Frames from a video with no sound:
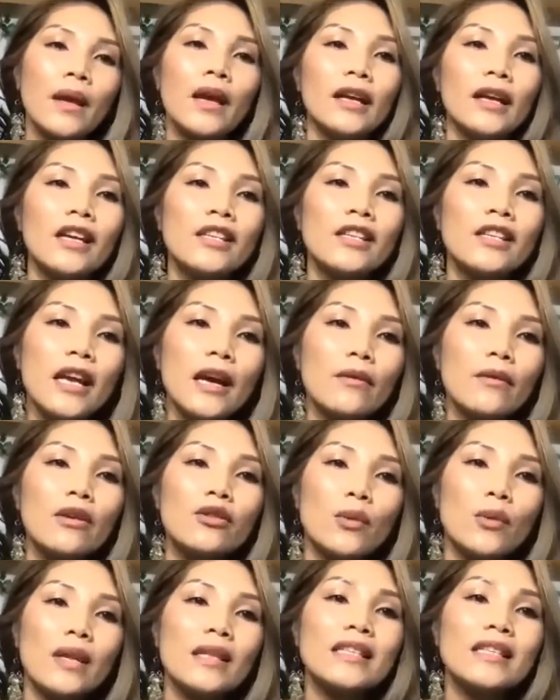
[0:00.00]
cái treo nó
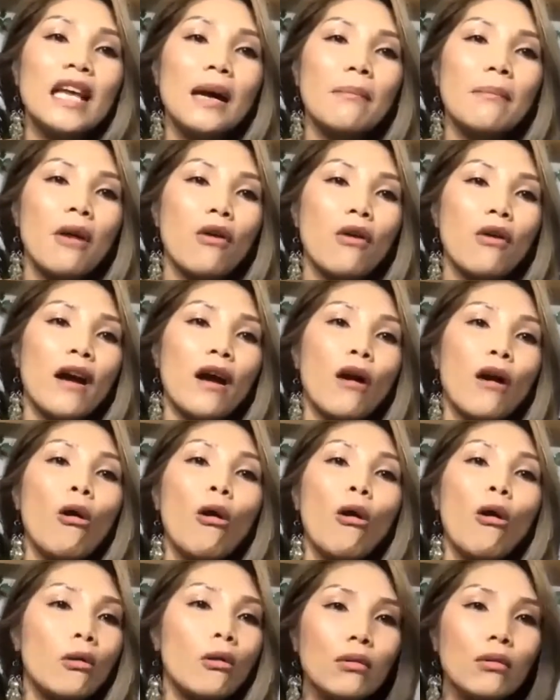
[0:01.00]
chuyển sang màu vàng
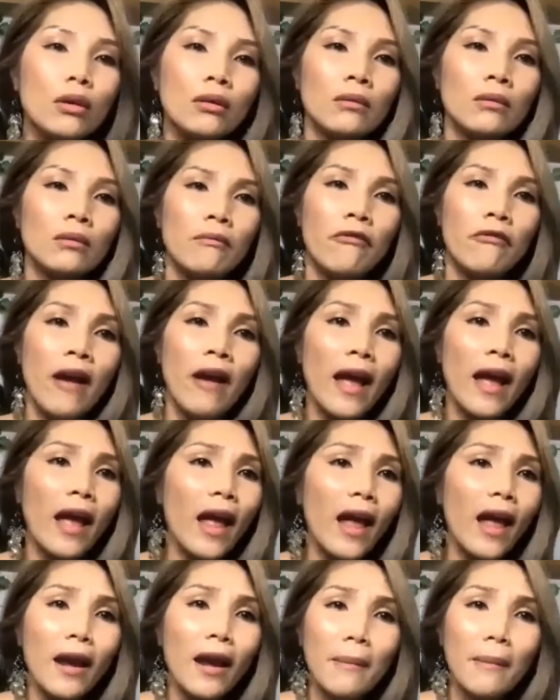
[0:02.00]
ố luôn
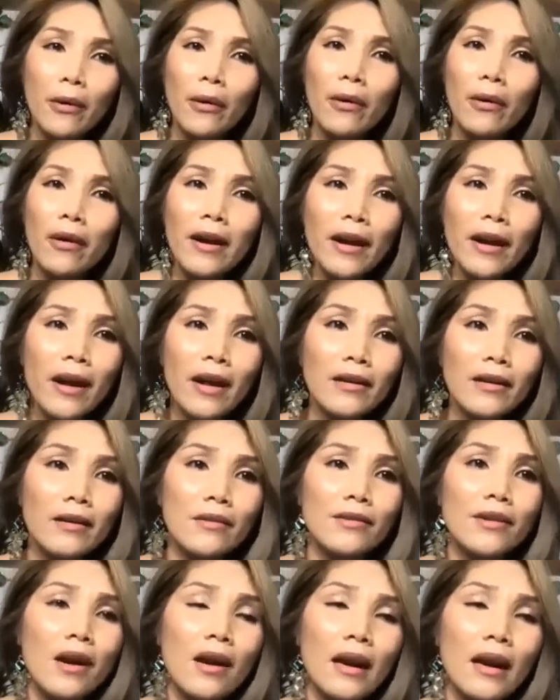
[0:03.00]
vàng mà nó ghê
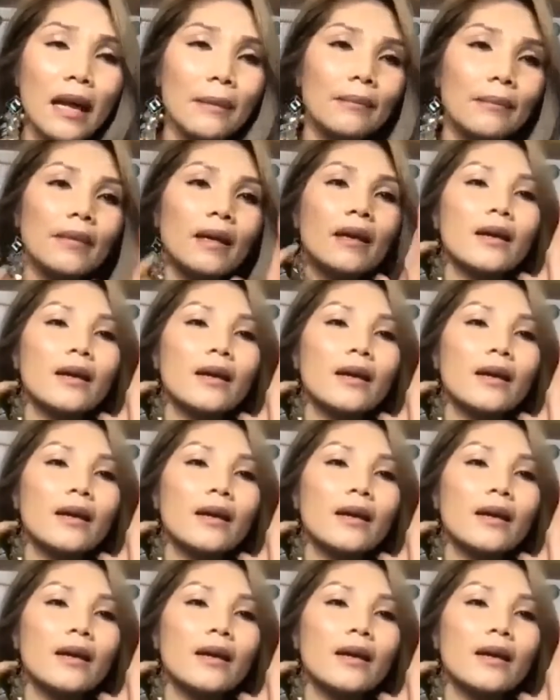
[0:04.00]
nhìn dơ lắm